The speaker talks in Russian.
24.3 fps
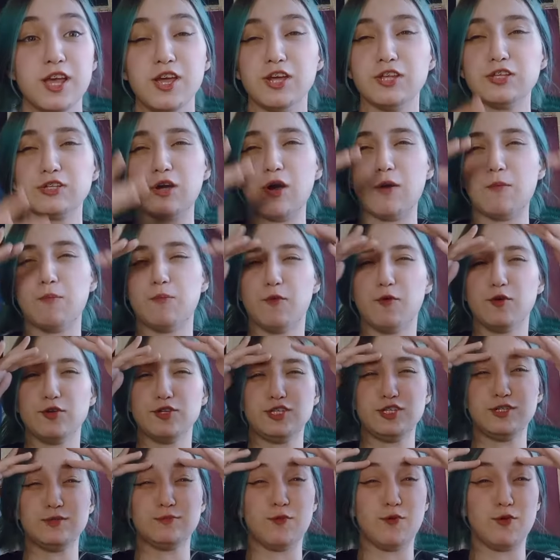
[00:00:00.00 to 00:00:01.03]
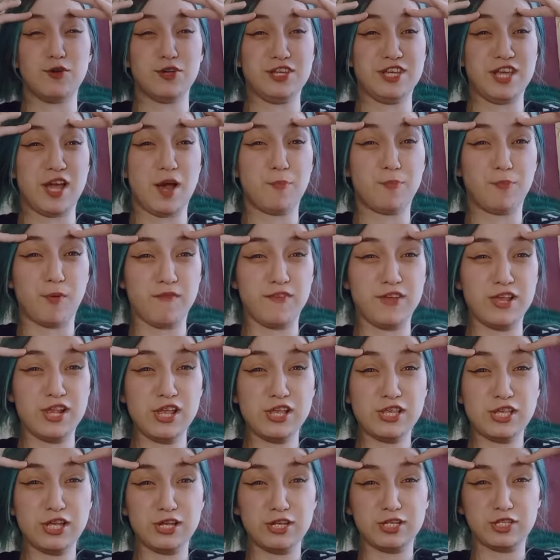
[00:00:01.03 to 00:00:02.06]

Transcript: Я такая, боже мой, я повелитель